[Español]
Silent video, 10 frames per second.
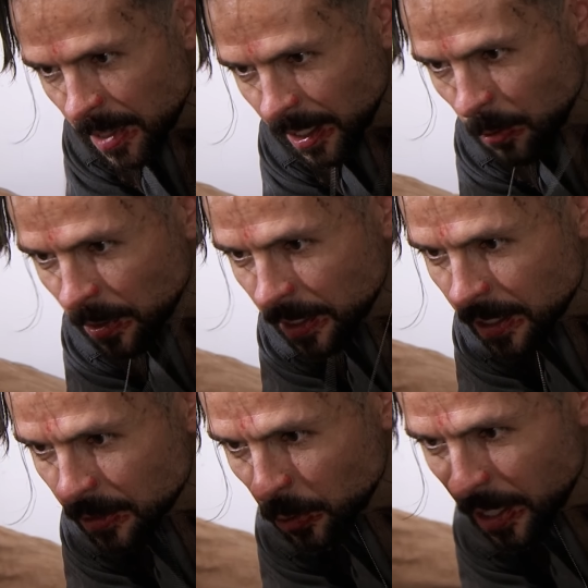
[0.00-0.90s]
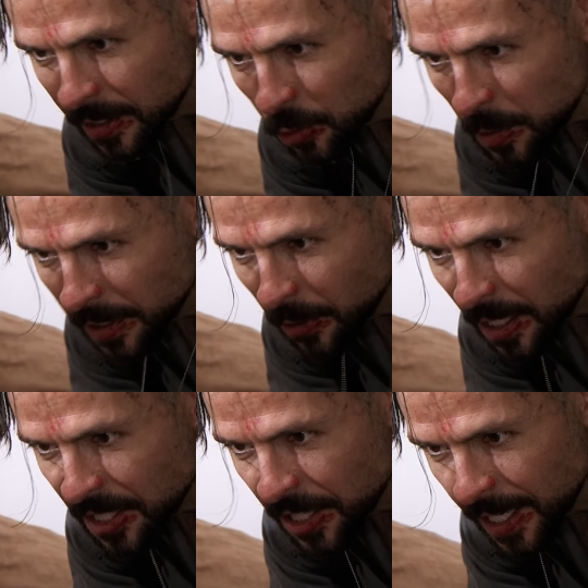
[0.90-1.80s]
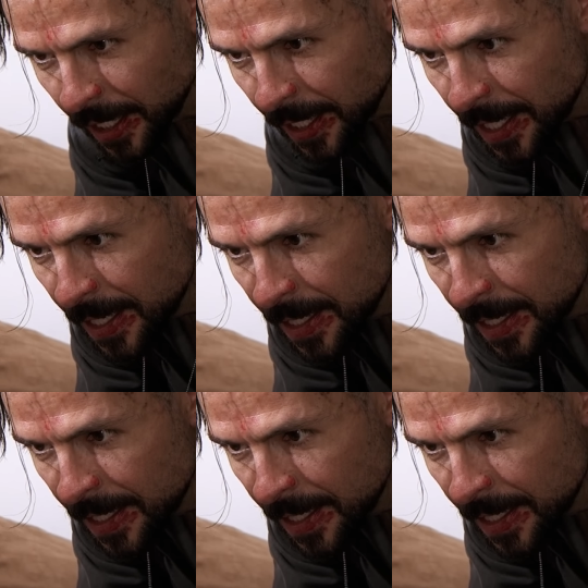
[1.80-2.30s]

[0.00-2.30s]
Para que cuentes la historia que estuviste con el cheneque.